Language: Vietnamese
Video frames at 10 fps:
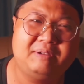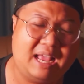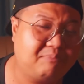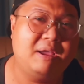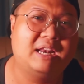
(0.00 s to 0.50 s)
và
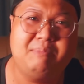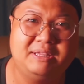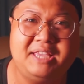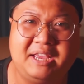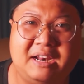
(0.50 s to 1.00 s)
đặc biệt là
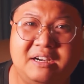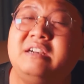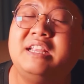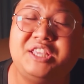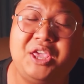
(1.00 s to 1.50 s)
bệnh viện là
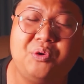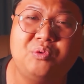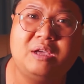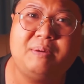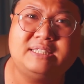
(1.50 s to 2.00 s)
rất là nhiều
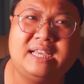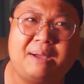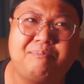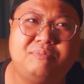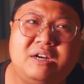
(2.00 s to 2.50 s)
các bạn sẽ
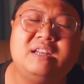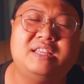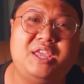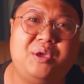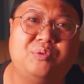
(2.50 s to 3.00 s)
gặp rất là
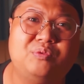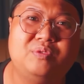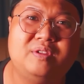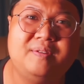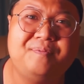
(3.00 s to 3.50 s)
nhiều
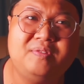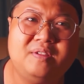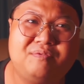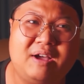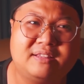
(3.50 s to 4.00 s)

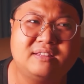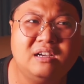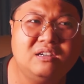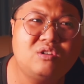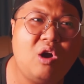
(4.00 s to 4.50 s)
và
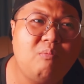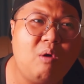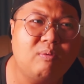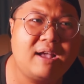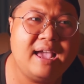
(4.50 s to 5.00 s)
tân có
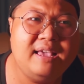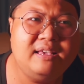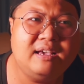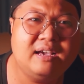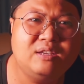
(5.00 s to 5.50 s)
một
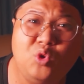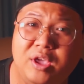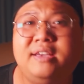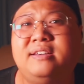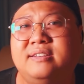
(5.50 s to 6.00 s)
cái à,
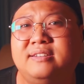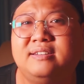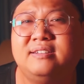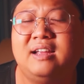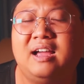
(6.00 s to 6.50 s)
duyên
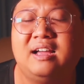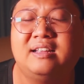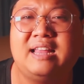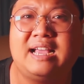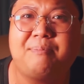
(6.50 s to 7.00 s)
à,
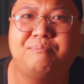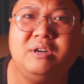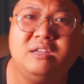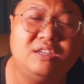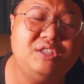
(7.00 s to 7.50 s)
đã gặp
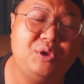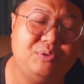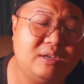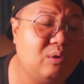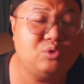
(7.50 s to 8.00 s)
rất nhiều
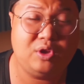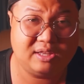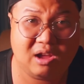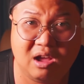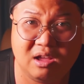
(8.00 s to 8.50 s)
những câu
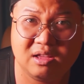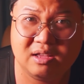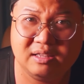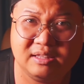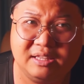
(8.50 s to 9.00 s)
chuyện đó
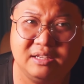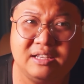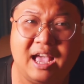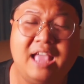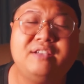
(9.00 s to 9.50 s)
thì
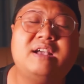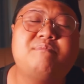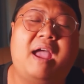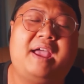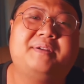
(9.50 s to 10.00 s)
tân kể cho
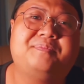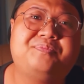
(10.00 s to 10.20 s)
các bạn